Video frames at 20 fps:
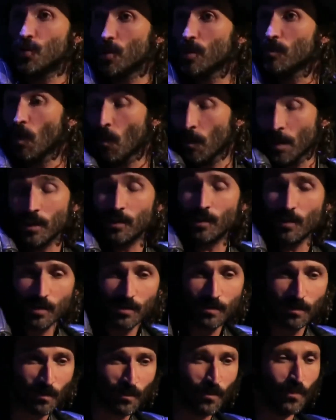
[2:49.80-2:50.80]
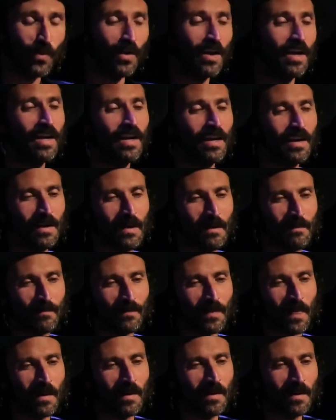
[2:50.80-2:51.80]
Muchos momentos
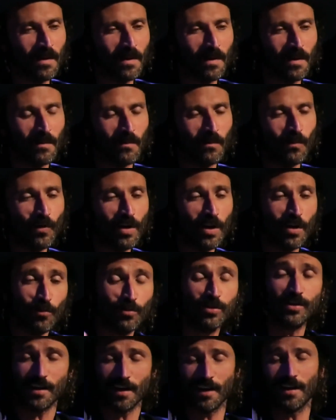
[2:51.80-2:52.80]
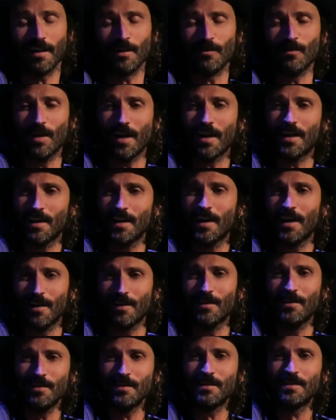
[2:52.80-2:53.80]
muy muy loser en una gira,
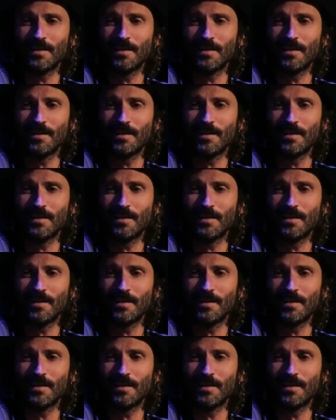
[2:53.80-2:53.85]
¿no?